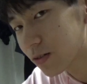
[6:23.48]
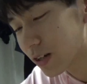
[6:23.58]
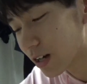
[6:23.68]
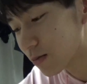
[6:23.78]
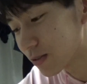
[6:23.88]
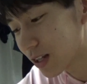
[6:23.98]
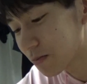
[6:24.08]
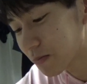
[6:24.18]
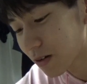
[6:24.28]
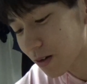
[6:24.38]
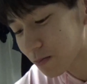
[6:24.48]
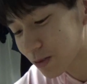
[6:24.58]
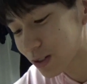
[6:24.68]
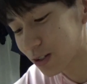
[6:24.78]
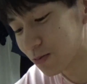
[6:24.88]
こう学部ナンバーワン
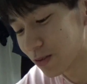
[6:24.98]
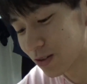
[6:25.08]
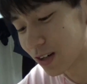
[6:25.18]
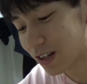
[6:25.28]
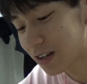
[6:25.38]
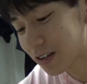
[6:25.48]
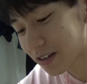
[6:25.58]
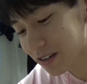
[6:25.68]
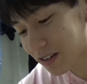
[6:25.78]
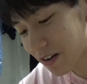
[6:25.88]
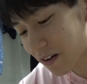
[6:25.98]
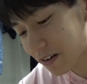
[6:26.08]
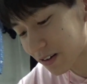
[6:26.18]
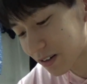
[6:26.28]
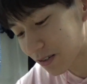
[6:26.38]
ぼっちの僕がね
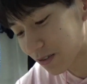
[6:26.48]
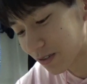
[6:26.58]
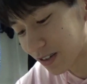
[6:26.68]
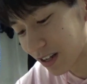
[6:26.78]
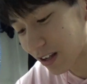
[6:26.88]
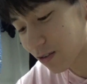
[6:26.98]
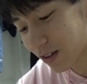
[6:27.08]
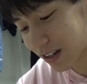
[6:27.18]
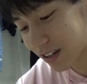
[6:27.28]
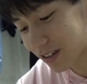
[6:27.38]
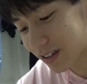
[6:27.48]
こうなんとかね